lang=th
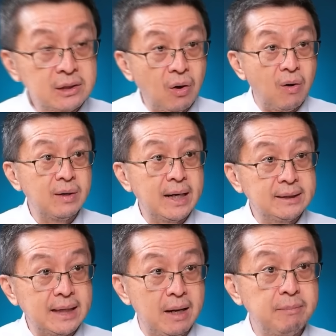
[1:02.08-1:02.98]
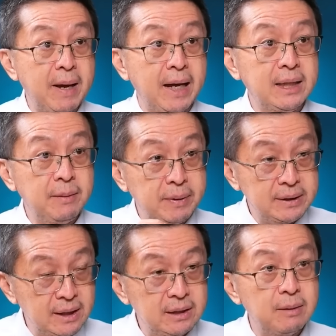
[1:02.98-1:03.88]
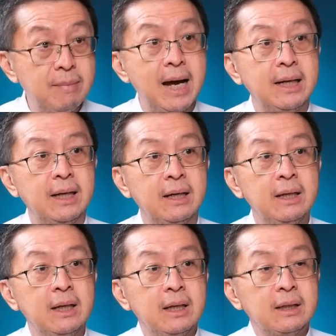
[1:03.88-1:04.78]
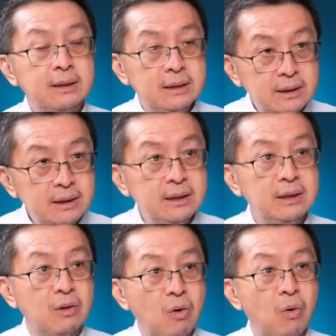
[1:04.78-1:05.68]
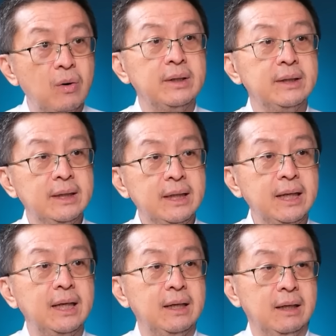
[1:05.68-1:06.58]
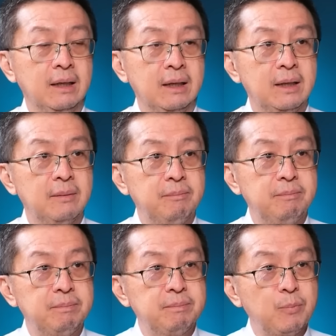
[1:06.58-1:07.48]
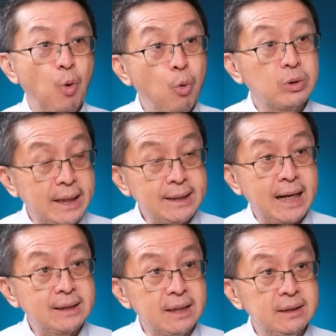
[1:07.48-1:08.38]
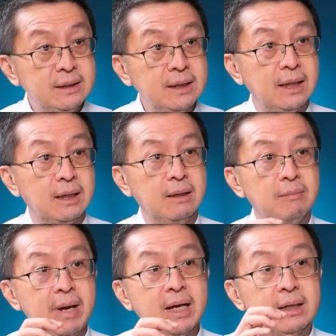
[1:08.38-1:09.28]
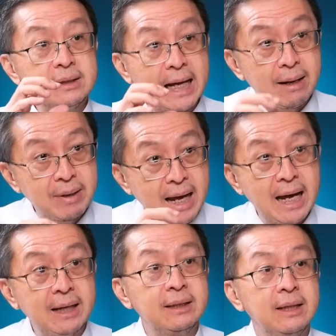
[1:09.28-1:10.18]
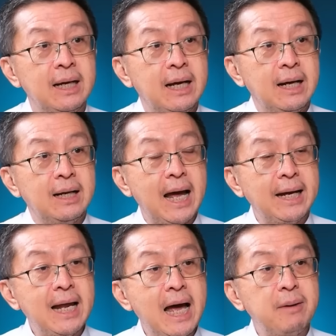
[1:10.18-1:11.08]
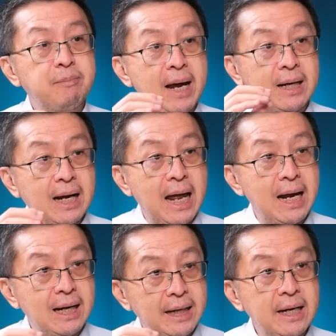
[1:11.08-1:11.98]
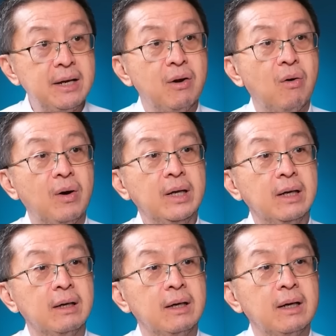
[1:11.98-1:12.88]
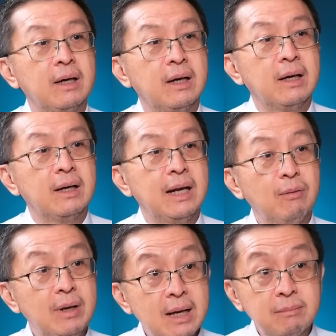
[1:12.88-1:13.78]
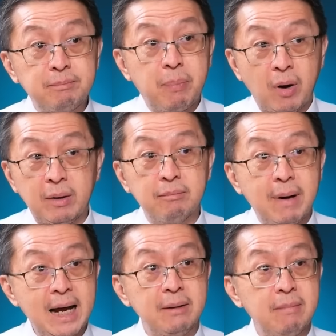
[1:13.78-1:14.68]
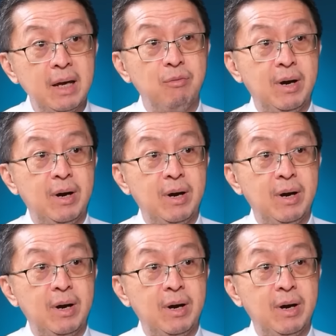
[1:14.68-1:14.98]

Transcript: นสองในแสนแปดที่เป็นสินเชื่อบ้านเนี่ยคือคนที่กู้สัญญาสินเชื่อไม่เกินสามล้านรายได้ปานกลางรายได้น้อยแล้วเริ่มผ่อนบ้านไม่